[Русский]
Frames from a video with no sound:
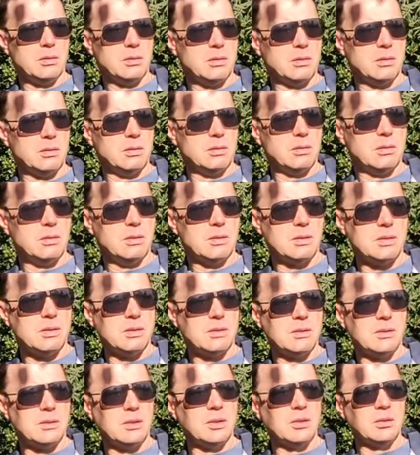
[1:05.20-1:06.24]
э,
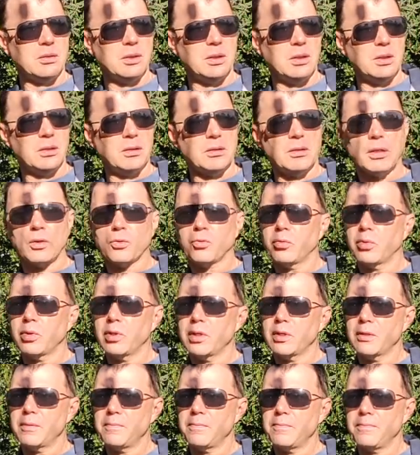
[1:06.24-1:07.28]
силы
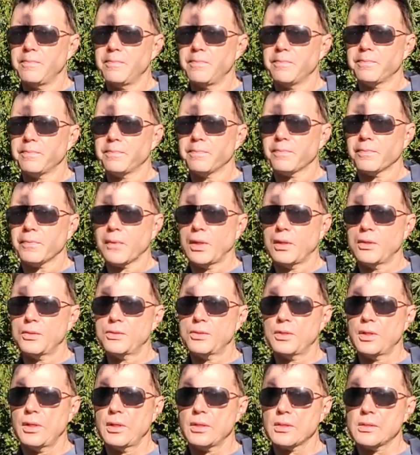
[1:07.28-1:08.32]
такой
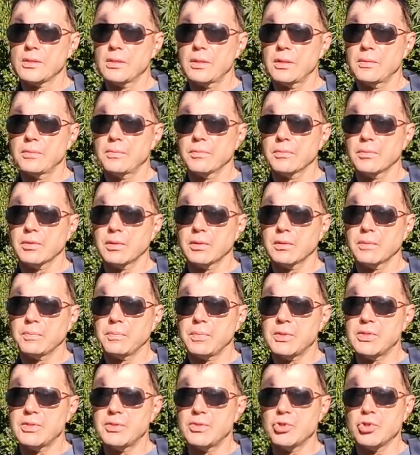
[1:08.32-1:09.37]
интересной к
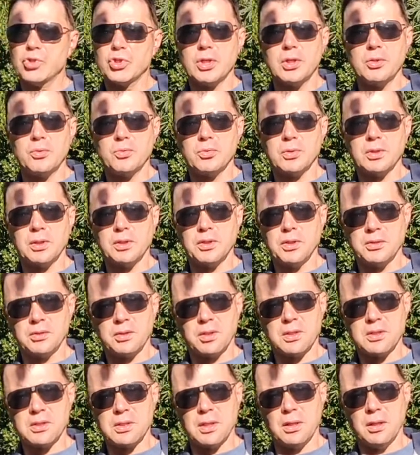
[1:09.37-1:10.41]
постижению каких-то
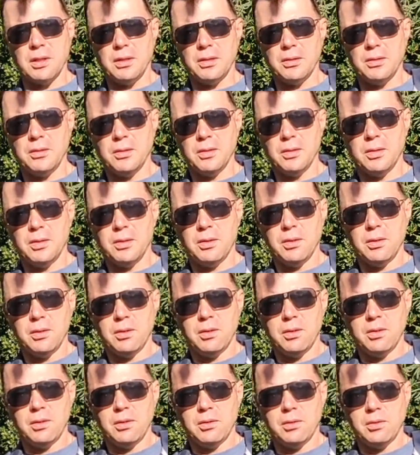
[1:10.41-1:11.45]
целей.
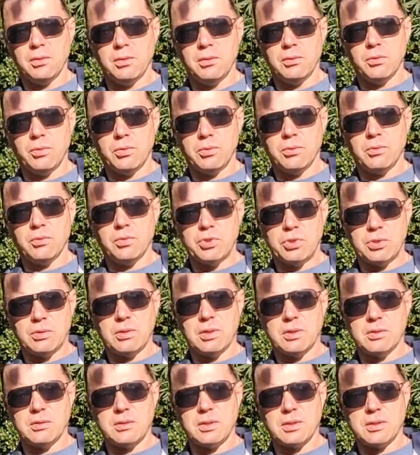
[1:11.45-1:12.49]
Он очень
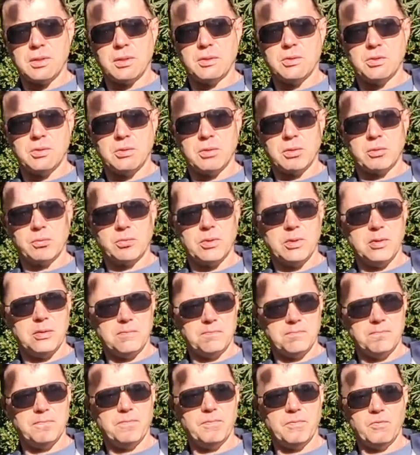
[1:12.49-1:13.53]
достаточно такой
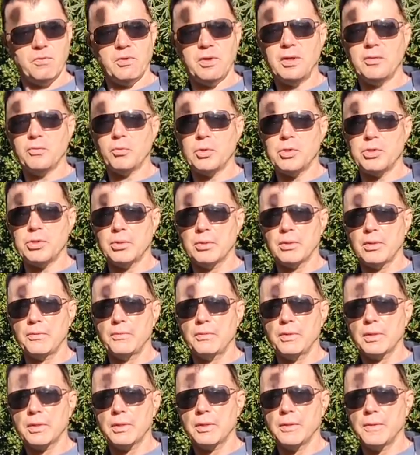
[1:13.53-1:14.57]
волевой
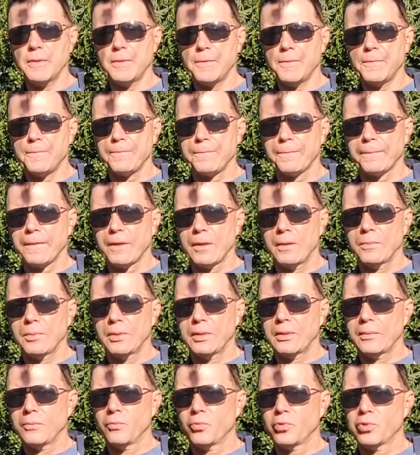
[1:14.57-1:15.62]
человек,
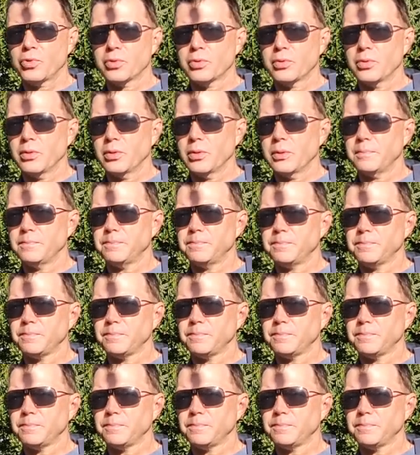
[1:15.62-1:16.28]
потому что